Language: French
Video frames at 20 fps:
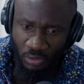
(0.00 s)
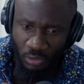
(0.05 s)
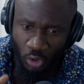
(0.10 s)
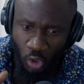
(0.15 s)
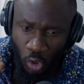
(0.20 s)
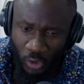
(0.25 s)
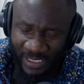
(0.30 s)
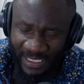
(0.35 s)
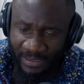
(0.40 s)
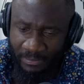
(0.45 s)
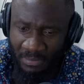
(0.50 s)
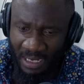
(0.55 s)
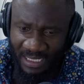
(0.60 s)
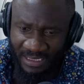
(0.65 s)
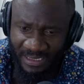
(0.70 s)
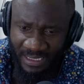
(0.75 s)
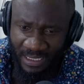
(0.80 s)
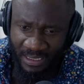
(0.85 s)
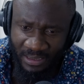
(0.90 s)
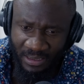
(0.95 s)
Lockheed
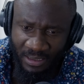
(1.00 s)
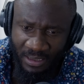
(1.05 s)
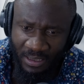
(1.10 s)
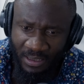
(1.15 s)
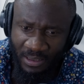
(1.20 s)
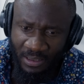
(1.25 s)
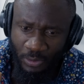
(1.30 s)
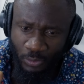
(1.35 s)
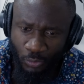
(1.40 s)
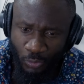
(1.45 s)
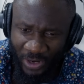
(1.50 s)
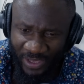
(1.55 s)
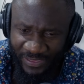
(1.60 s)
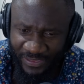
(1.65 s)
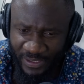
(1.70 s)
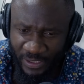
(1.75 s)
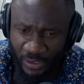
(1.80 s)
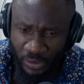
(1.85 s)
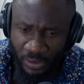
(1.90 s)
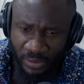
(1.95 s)
Martin,
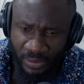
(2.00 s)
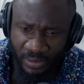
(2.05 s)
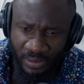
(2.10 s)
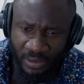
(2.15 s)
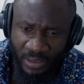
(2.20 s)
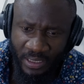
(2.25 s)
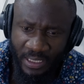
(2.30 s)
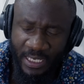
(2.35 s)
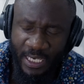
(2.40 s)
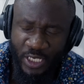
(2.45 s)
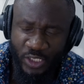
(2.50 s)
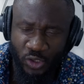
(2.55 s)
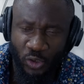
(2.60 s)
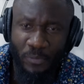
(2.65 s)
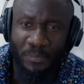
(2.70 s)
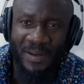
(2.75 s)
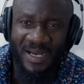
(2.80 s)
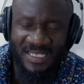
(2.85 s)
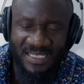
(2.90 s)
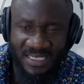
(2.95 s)
Raytheon et
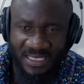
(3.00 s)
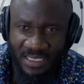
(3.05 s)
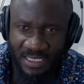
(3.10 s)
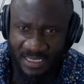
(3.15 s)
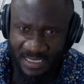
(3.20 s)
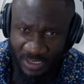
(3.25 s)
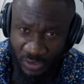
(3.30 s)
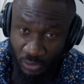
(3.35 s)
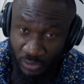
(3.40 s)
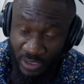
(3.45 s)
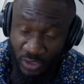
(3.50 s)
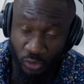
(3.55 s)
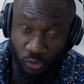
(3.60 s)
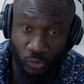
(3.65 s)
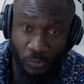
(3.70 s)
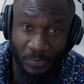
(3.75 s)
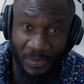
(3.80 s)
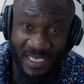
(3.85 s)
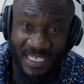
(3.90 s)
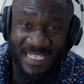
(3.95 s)
j'en passe. Ce sont des
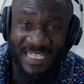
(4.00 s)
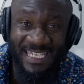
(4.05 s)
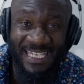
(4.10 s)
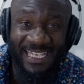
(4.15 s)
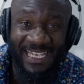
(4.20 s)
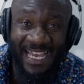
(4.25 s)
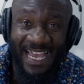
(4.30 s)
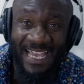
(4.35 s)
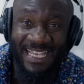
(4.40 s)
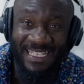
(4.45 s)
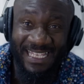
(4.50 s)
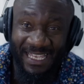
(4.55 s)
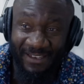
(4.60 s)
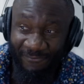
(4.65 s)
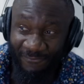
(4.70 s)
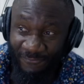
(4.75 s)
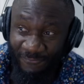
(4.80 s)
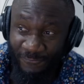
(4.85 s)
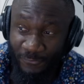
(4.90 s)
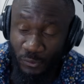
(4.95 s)
entreprises qui créent des
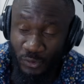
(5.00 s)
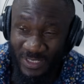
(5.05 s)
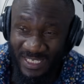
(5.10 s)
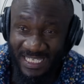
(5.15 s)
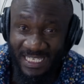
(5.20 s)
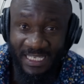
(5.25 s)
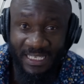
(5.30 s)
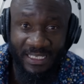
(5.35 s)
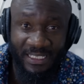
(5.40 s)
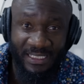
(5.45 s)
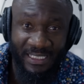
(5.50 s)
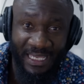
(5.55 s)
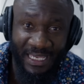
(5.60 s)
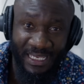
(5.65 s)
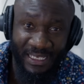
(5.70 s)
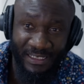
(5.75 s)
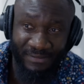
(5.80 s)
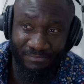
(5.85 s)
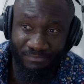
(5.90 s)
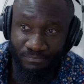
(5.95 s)
fusils,
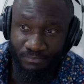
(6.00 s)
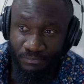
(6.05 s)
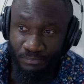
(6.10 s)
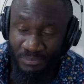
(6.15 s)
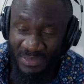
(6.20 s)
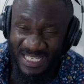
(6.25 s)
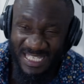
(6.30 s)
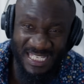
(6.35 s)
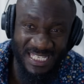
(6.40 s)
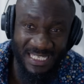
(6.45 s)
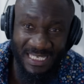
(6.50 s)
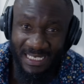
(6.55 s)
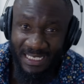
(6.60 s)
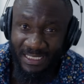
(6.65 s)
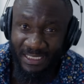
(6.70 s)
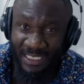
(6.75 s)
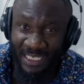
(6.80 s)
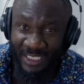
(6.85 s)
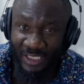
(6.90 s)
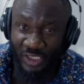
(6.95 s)
des
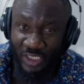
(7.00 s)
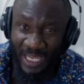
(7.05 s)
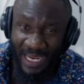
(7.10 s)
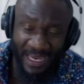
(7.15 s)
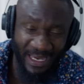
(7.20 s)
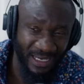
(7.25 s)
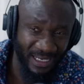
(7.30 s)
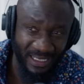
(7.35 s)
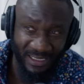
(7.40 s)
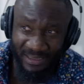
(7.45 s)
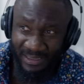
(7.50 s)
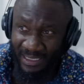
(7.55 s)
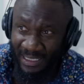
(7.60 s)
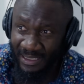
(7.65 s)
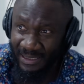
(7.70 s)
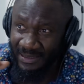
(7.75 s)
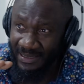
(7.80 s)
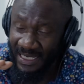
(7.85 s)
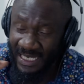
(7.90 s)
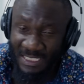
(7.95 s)
missiles, des tanks,
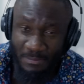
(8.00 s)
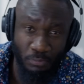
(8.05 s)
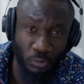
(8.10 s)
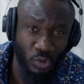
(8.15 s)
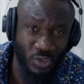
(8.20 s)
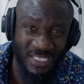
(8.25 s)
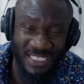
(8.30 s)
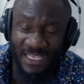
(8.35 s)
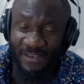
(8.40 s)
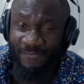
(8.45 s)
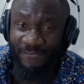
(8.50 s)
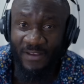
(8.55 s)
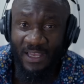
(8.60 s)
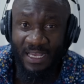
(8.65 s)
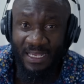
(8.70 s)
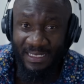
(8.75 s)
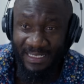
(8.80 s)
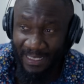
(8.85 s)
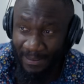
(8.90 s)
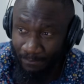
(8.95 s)
des explosifs,
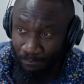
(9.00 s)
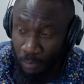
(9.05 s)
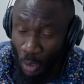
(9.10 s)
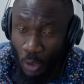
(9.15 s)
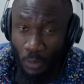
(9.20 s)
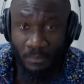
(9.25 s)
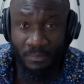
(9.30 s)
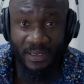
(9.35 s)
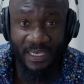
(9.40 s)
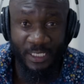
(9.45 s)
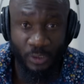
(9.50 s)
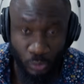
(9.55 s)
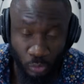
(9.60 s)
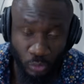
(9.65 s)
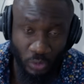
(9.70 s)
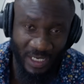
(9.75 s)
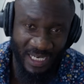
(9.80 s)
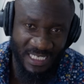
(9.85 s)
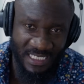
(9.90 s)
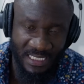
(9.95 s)
des bombes et tout
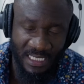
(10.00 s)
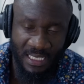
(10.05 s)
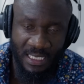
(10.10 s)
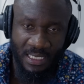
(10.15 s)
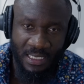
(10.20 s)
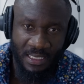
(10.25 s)
le reste.